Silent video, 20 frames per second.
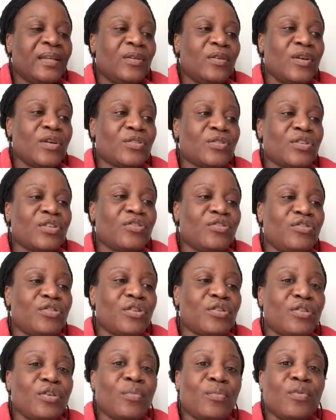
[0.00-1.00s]
Lorsque
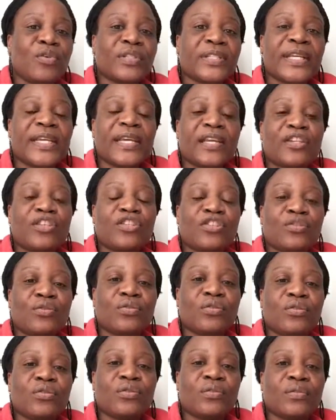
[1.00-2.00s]
Dieu te montre quelque
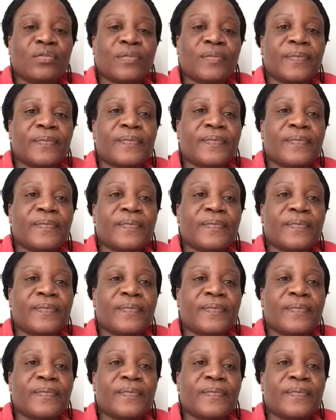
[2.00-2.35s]
chose,